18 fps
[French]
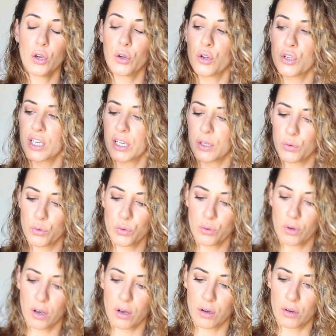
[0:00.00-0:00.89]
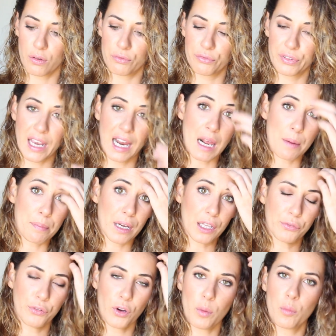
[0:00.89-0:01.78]
que j'ai eu via la
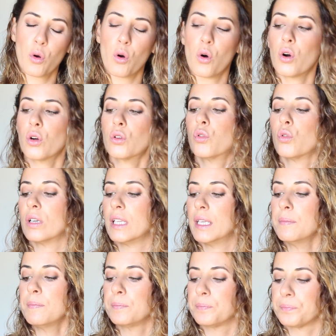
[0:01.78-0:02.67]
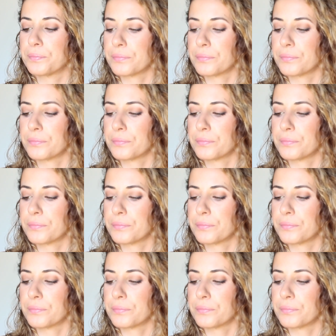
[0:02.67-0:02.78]
plateforme Octoly.